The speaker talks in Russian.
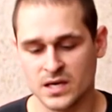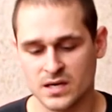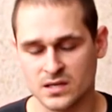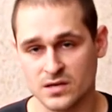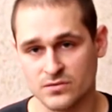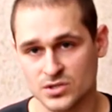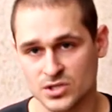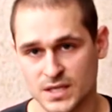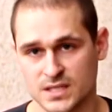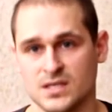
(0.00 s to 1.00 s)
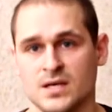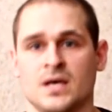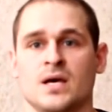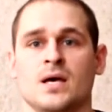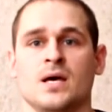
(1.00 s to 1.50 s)
Когда вы начинаете
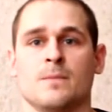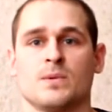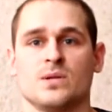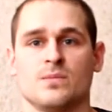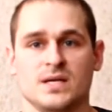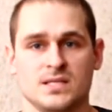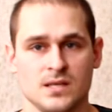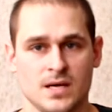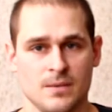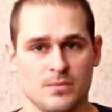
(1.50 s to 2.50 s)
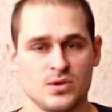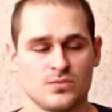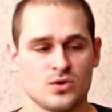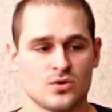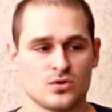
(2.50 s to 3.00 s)
подниматься
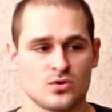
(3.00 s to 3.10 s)
понемногу,